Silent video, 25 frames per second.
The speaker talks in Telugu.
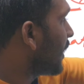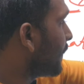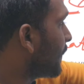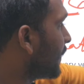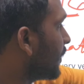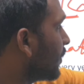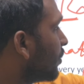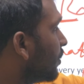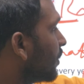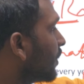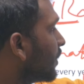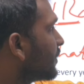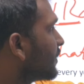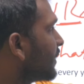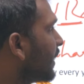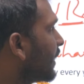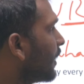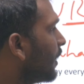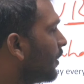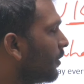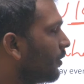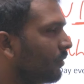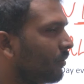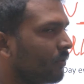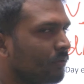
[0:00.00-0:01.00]
అనే పెద్ద సెకండ్
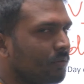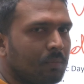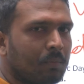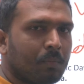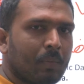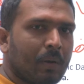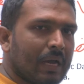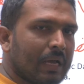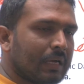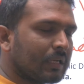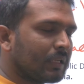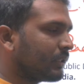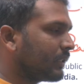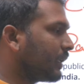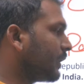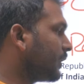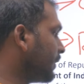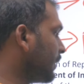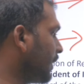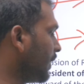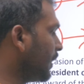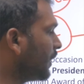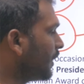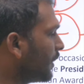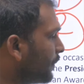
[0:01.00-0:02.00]
సెకండ్
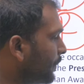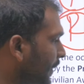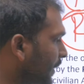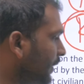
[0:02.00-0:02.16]
భారతరత్న అంటే అది